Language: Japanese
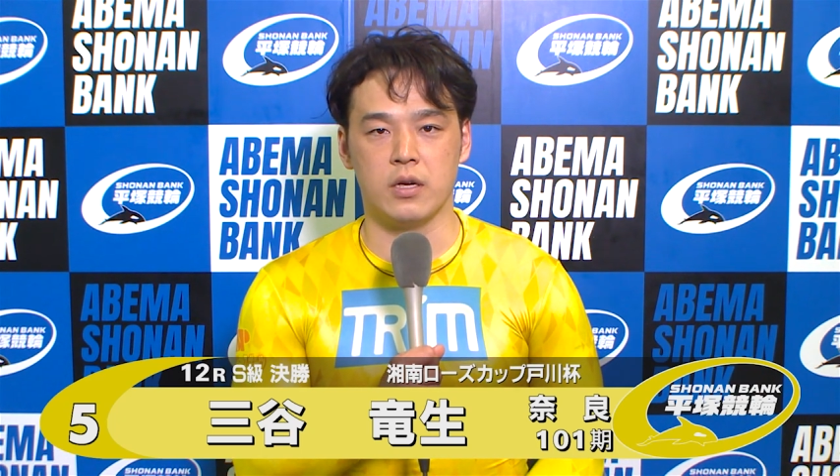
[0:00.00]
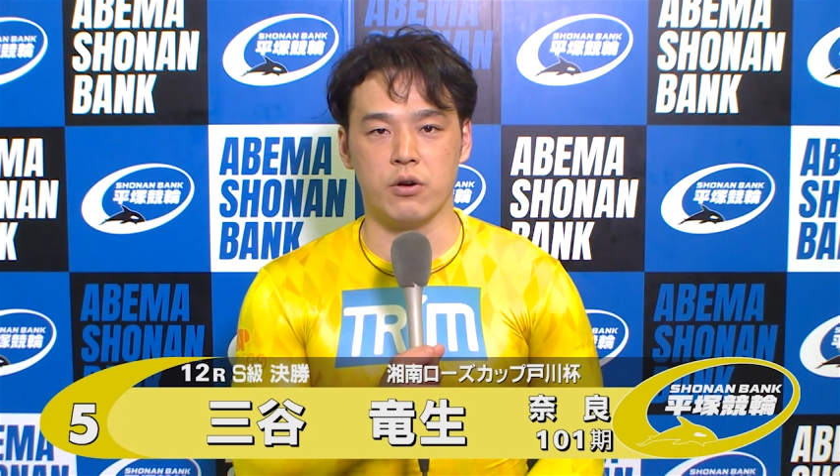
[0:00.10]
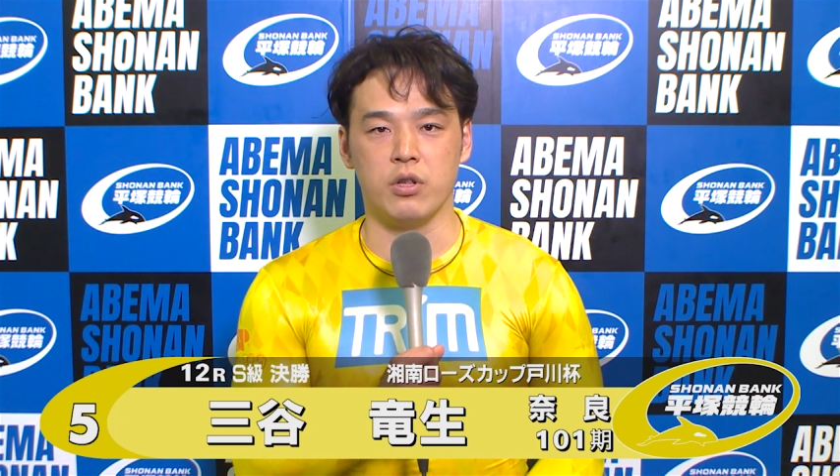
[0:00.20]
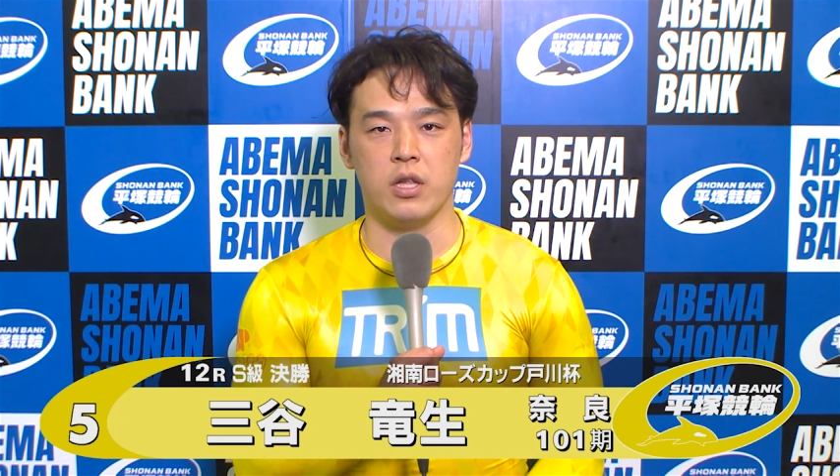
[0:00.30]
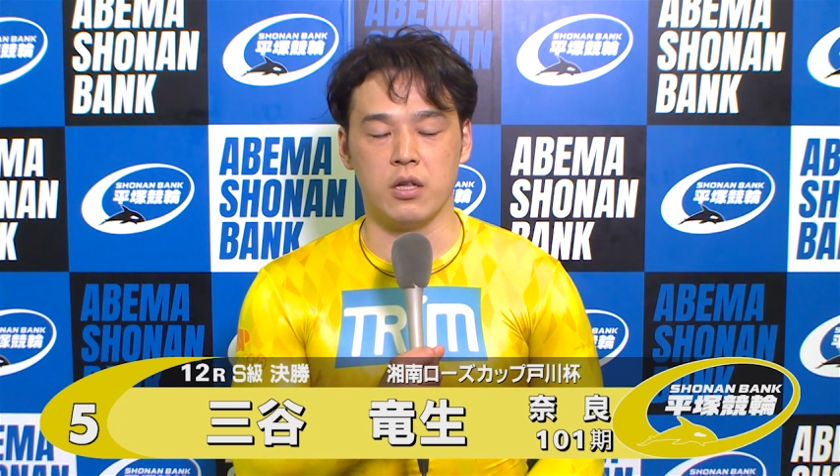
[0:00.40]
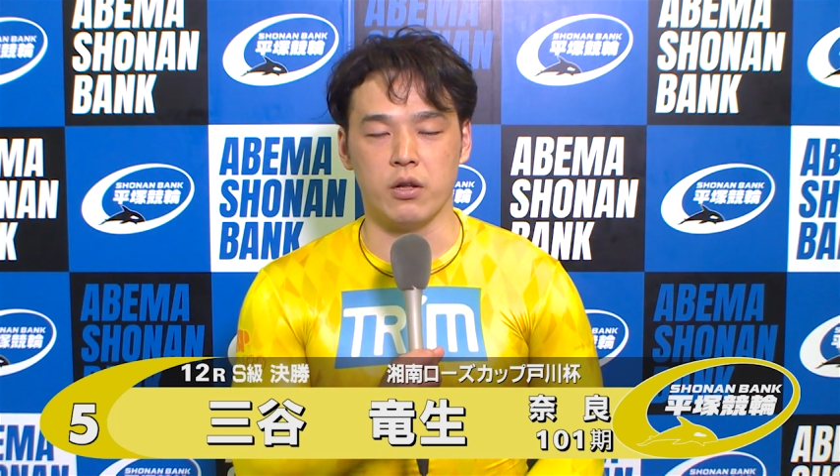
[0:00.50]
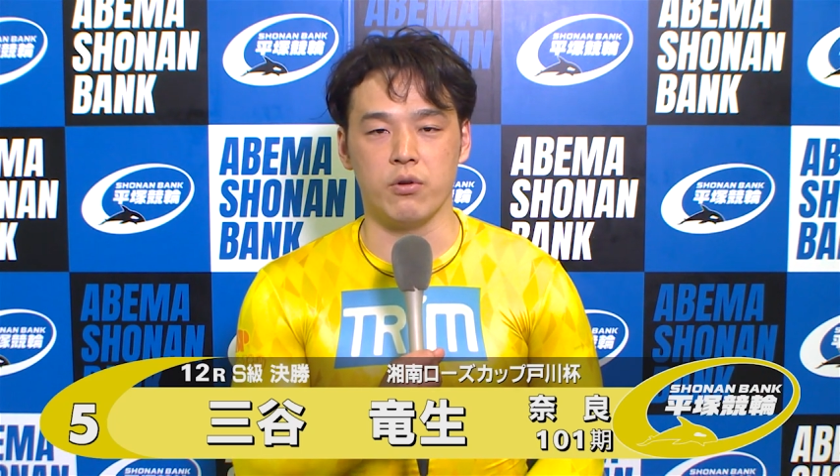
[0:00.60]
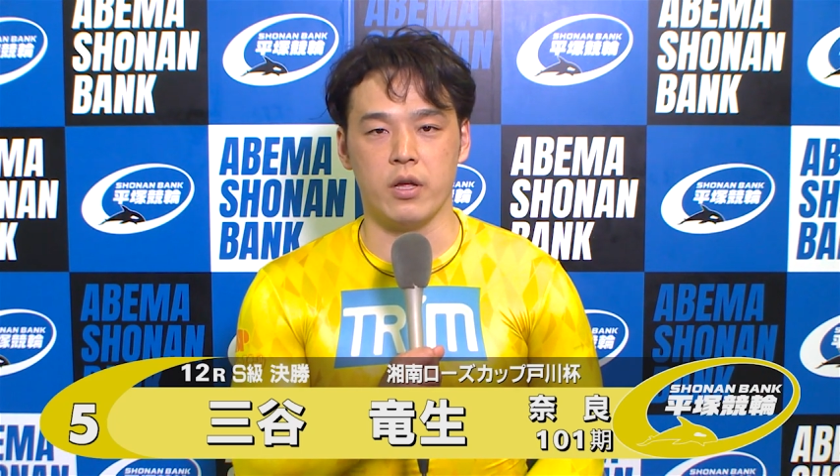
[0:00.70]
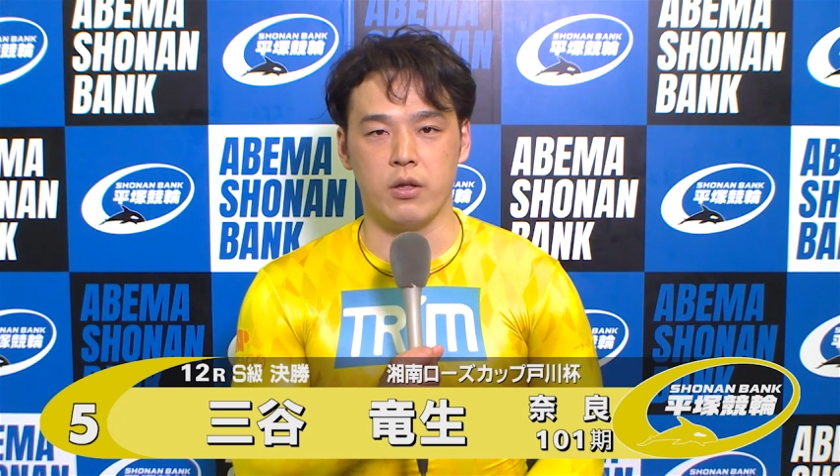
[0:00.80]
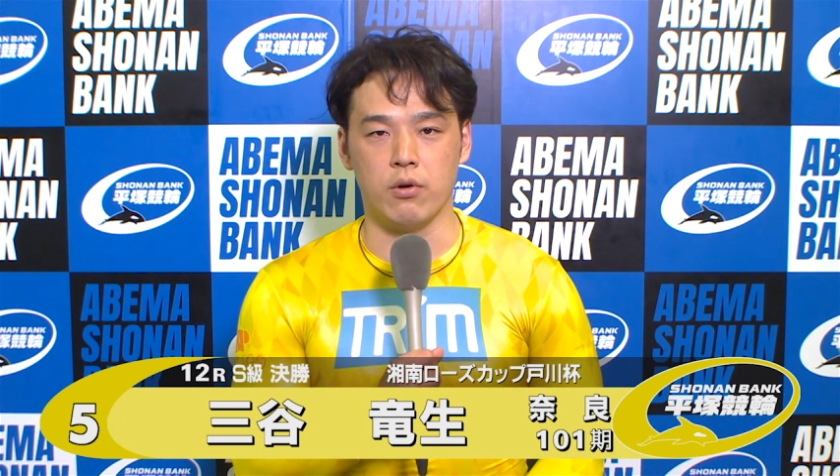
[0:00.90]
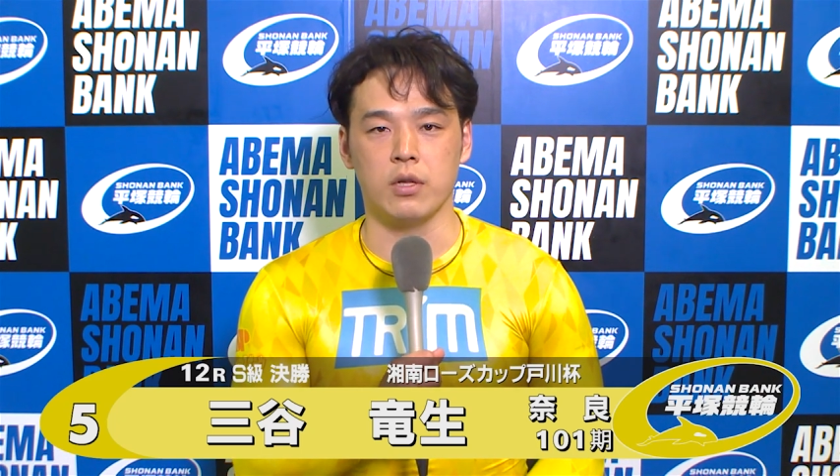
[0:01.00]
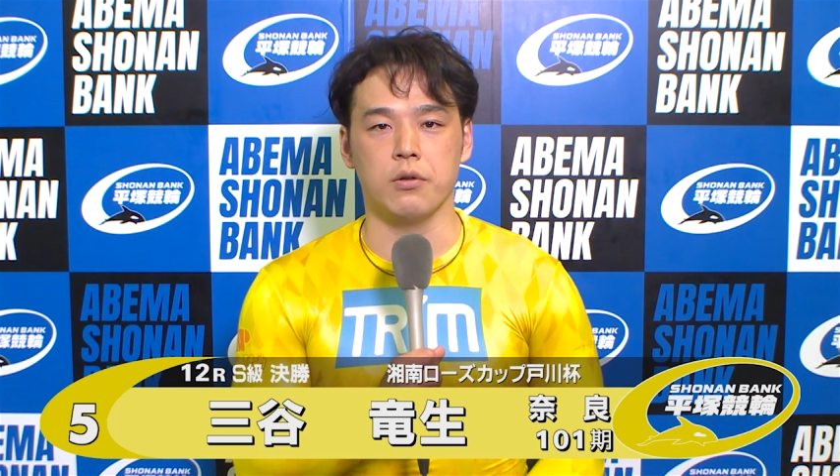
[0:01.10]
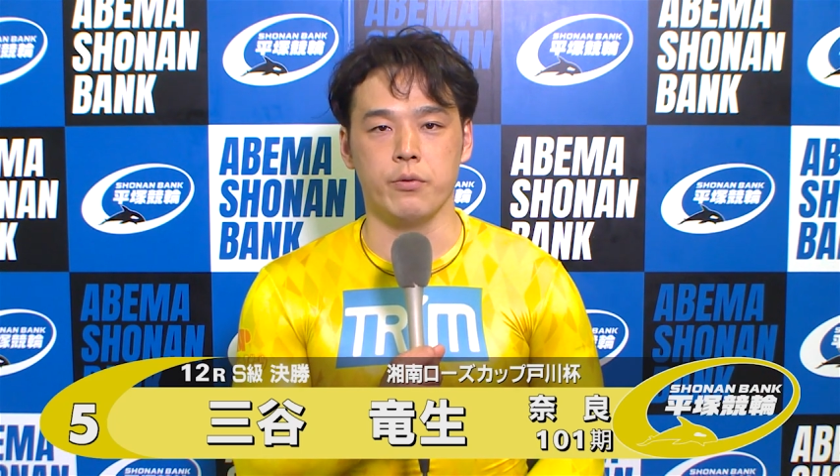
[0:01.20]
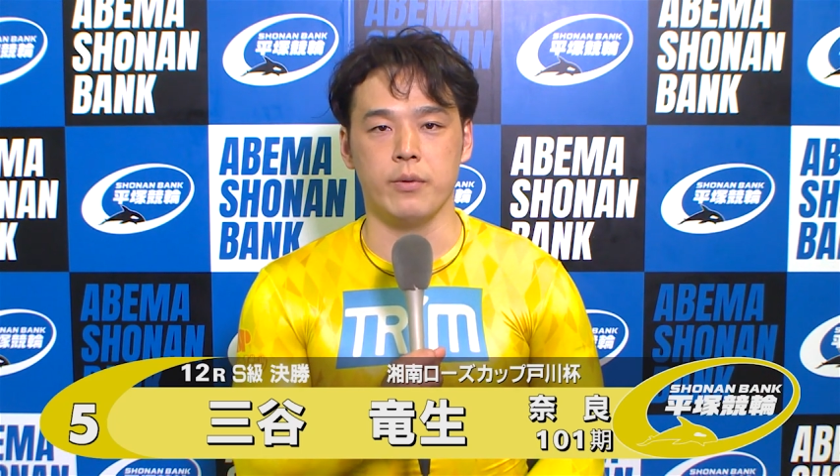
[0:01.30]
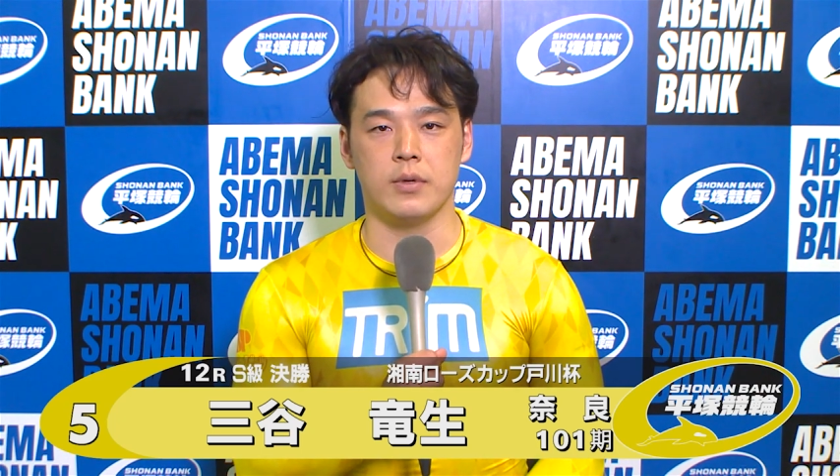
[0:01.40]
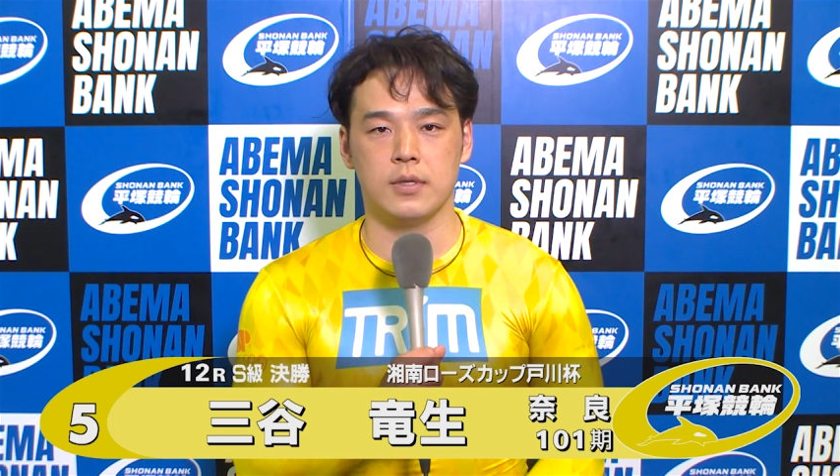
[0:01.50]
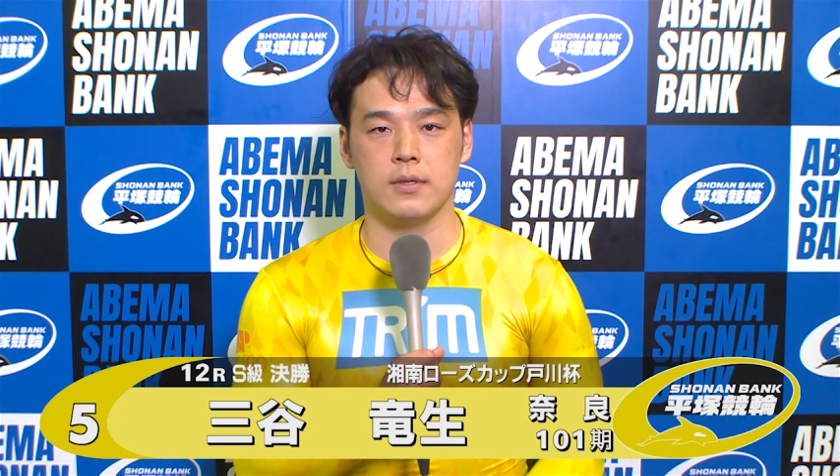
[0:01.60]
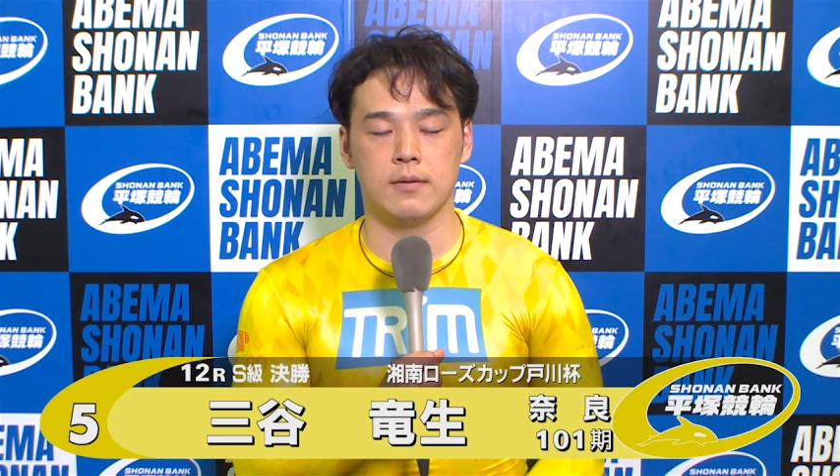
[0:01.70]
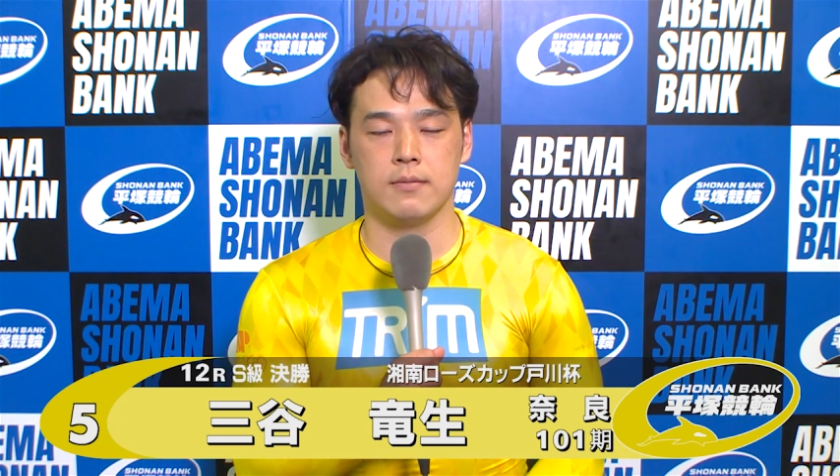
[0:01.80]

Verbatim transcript: 確認できたので良かったと思います